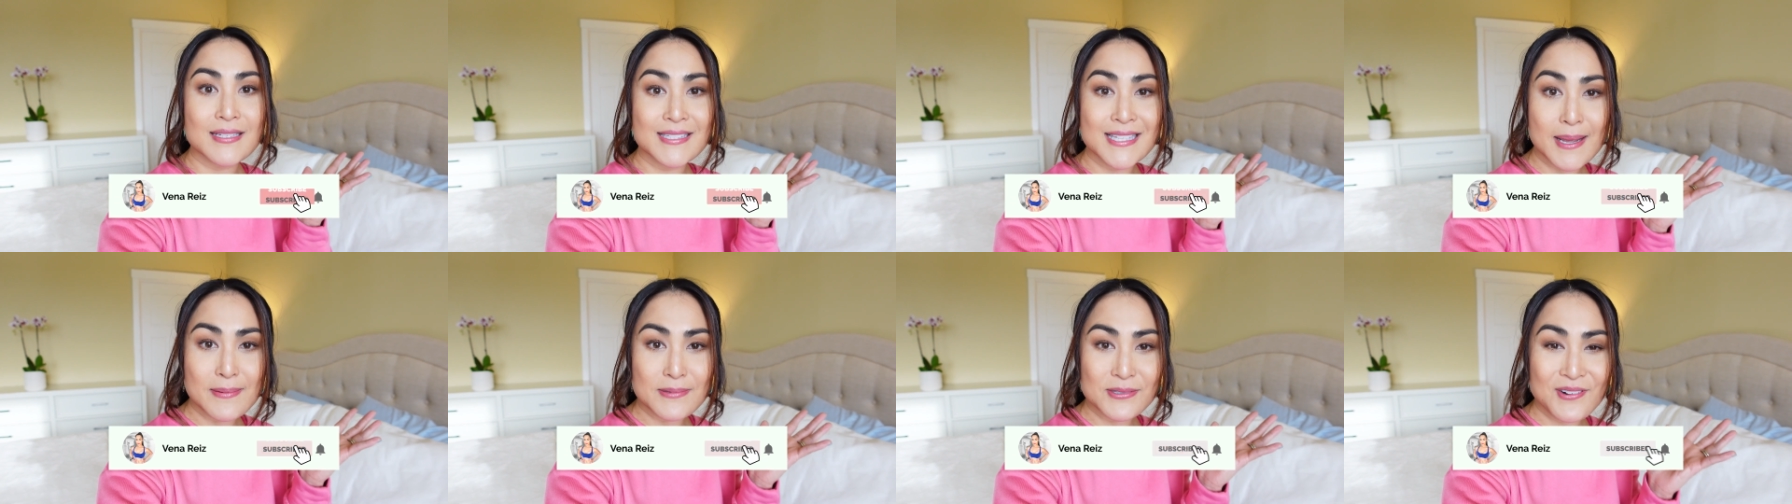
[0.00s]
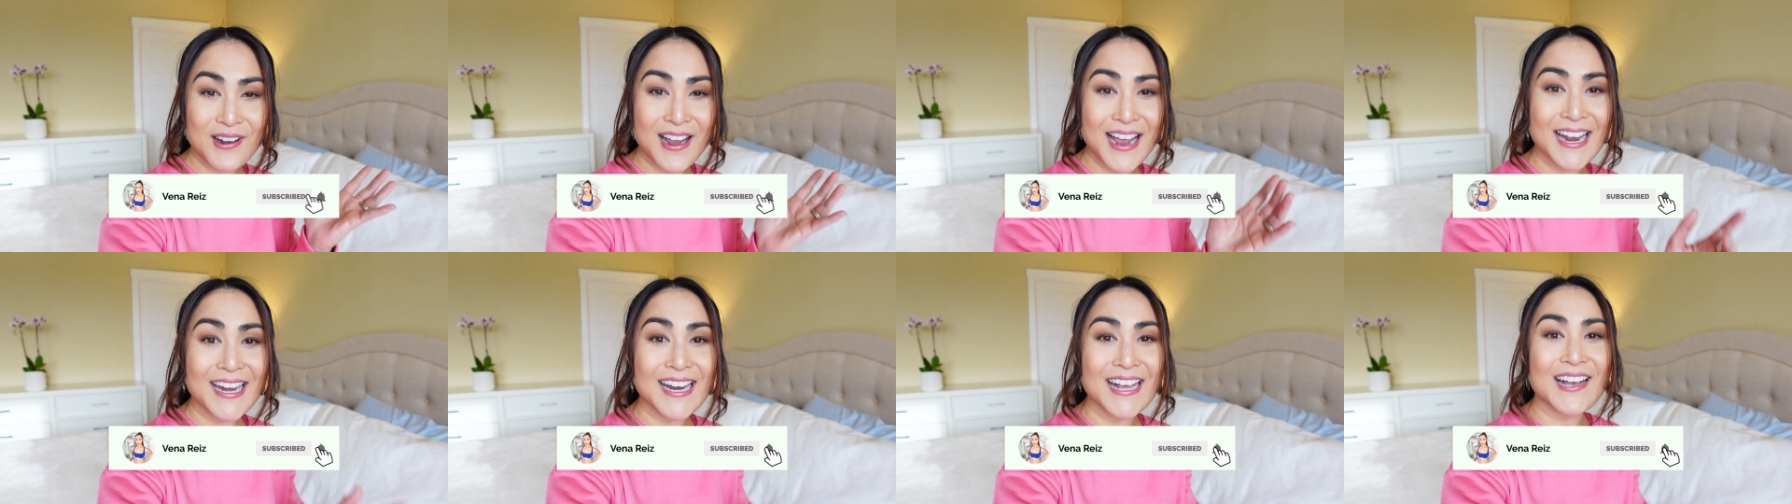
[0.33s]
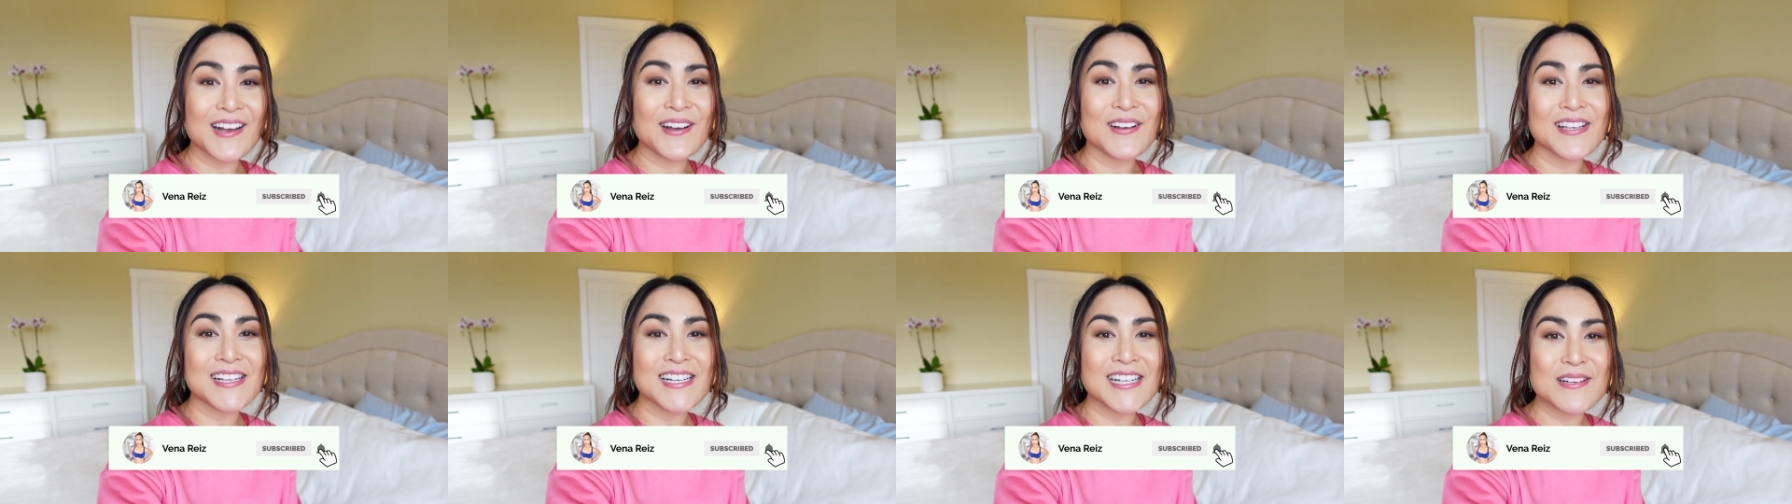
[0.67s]
subscribe นะ
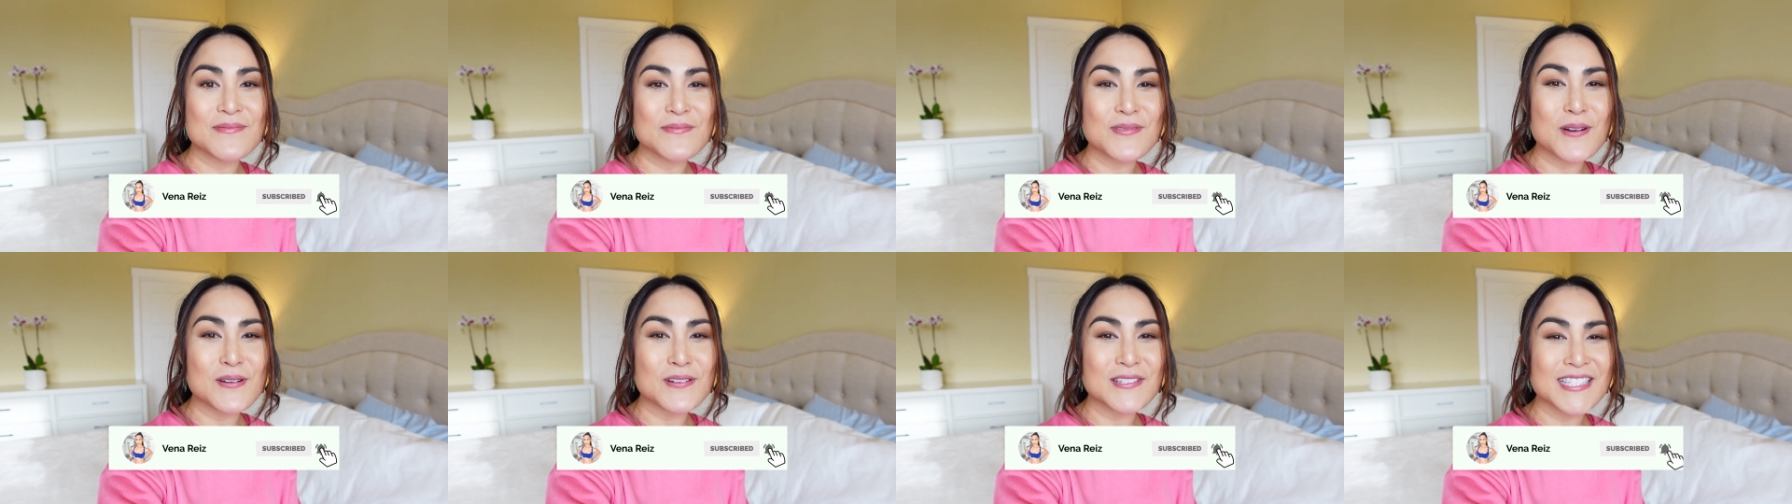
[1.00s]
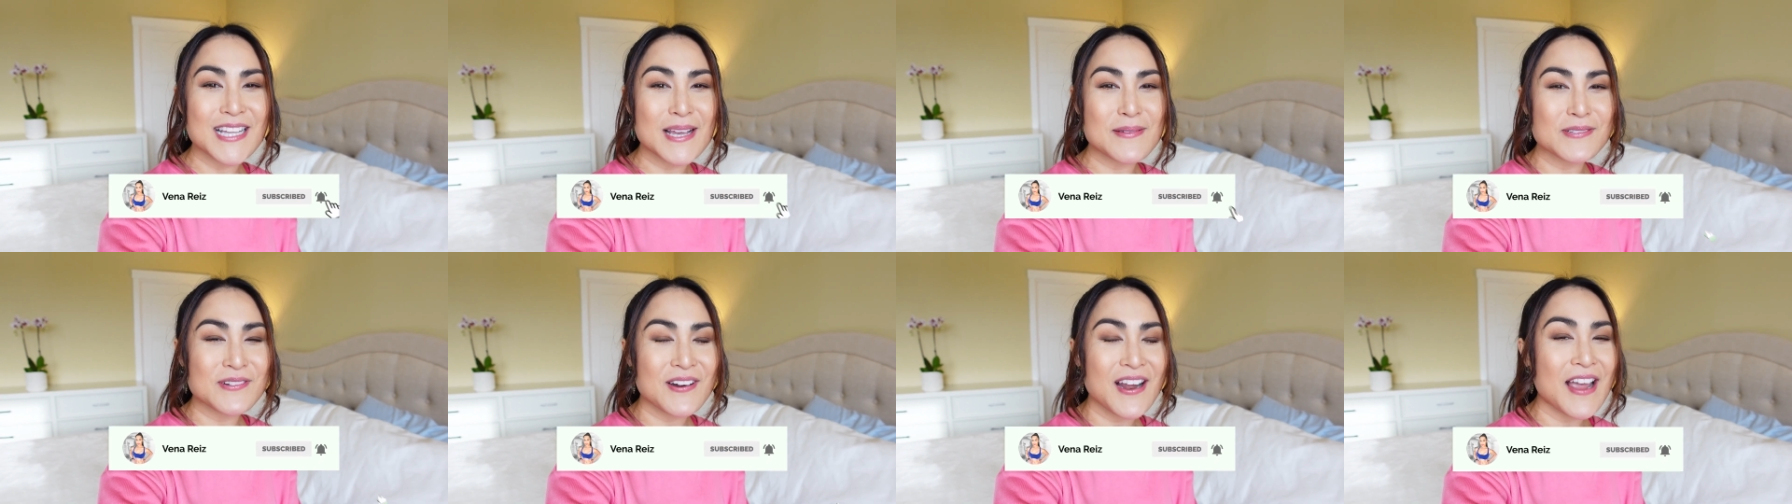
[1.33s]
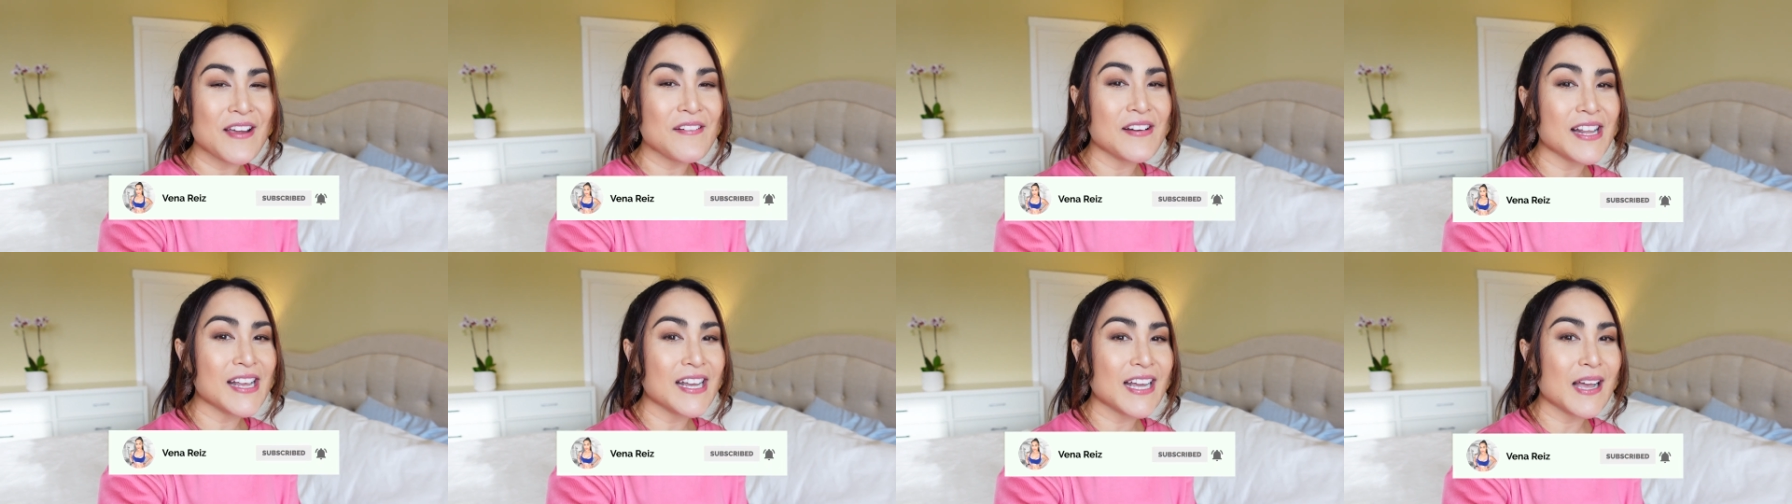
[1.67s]
คะ ก็อย่าลืมกด
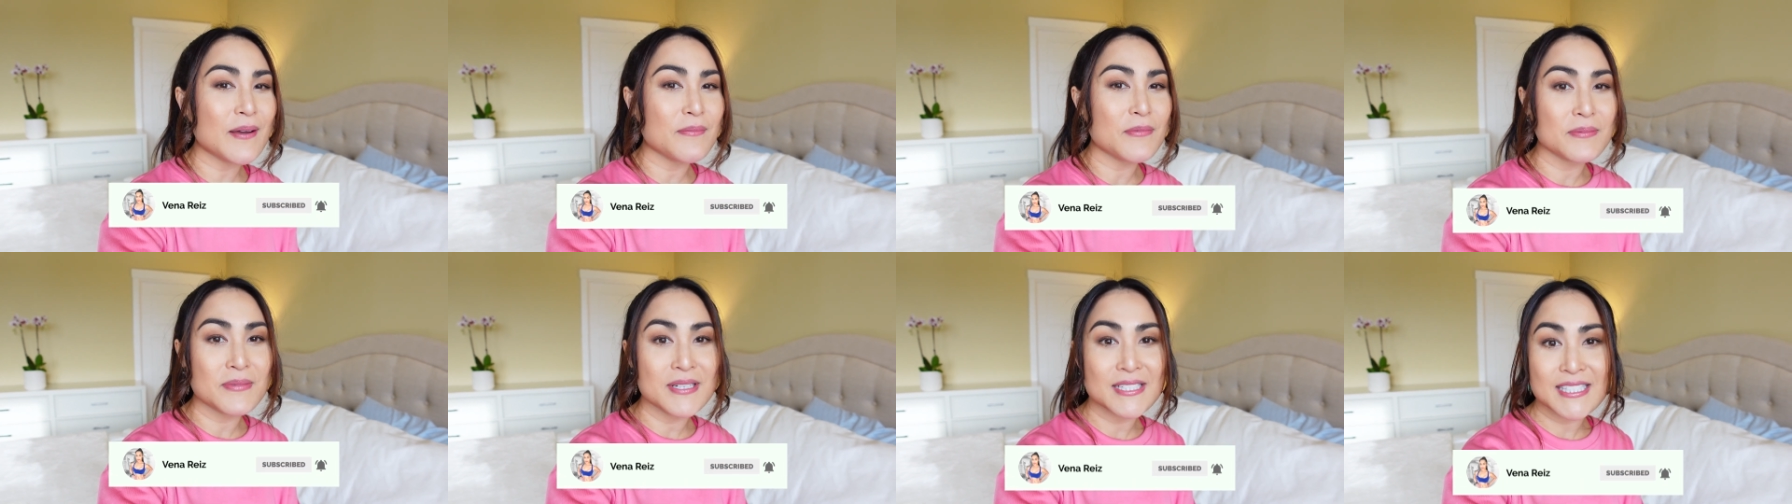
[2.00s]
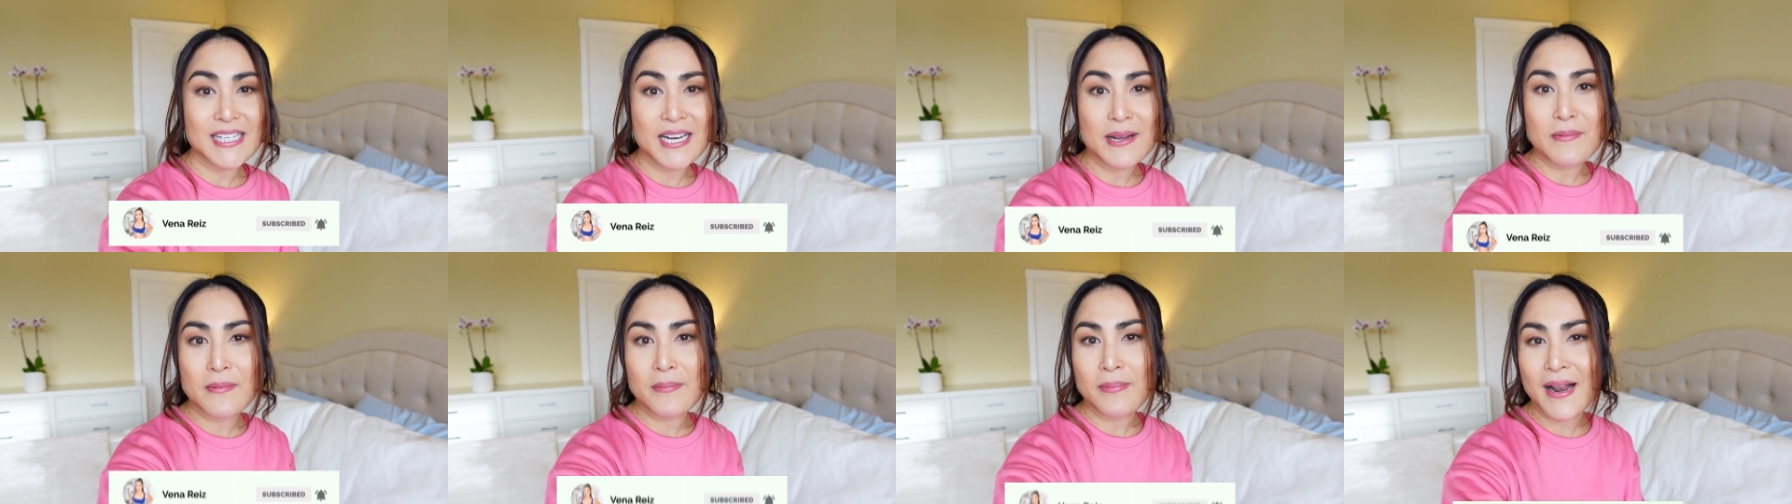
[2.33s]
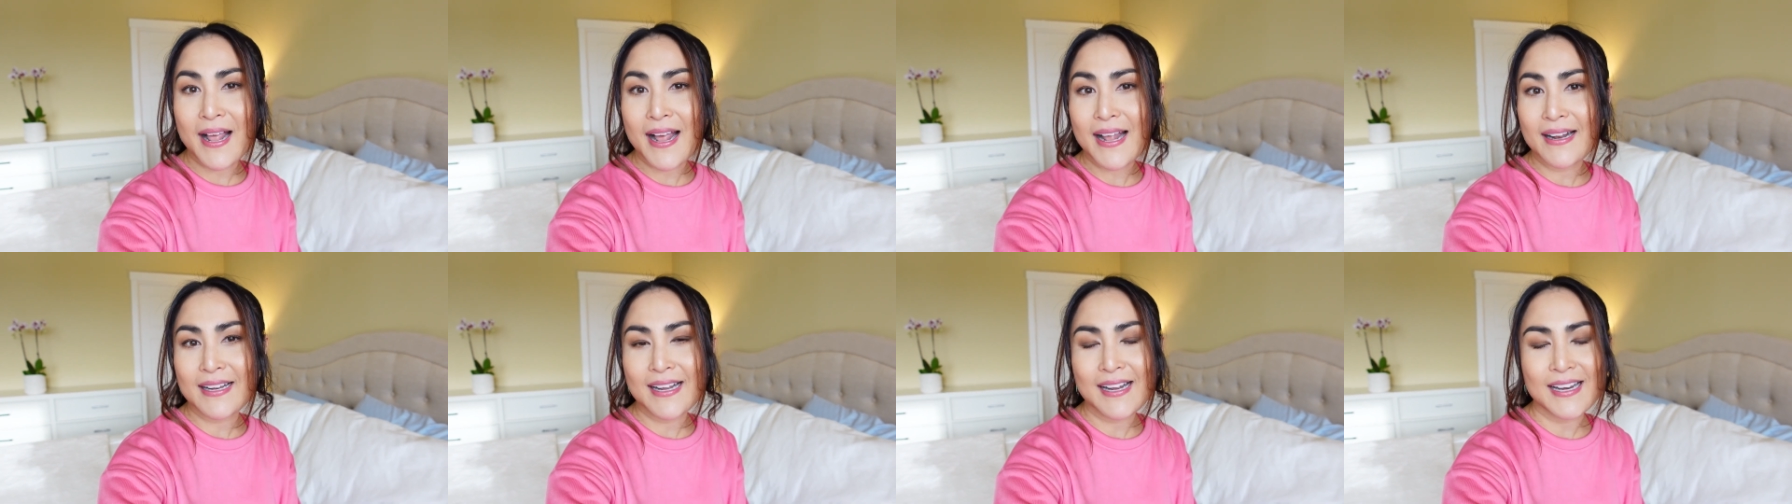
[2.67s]
subscribe ไปเลยค่ะ เพื่อนๆจะได้ไม่พ
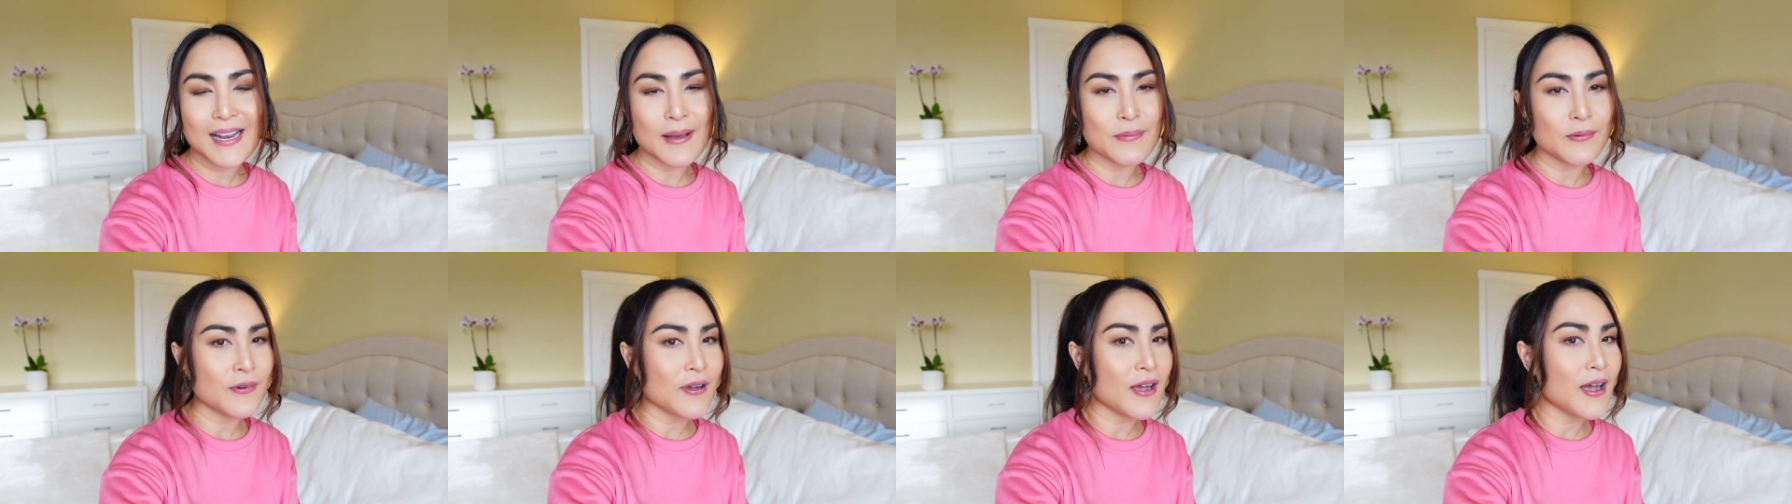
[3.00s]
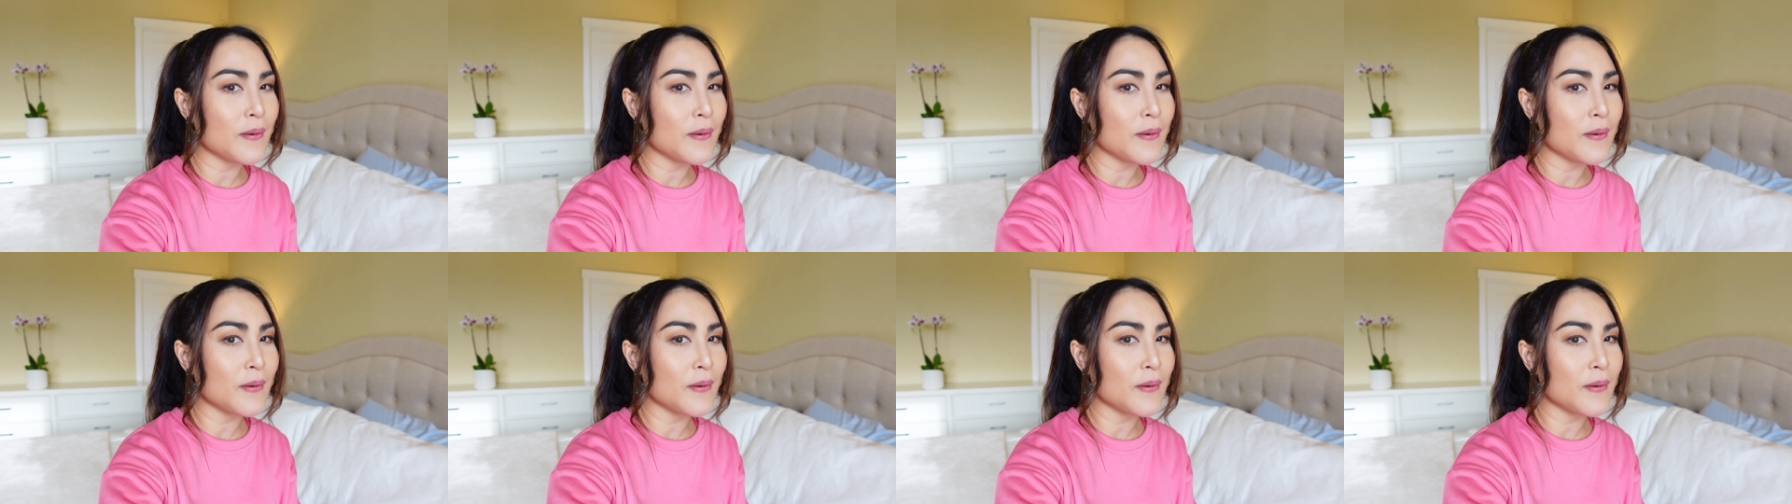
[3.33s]
ลาดเคล็ดลับ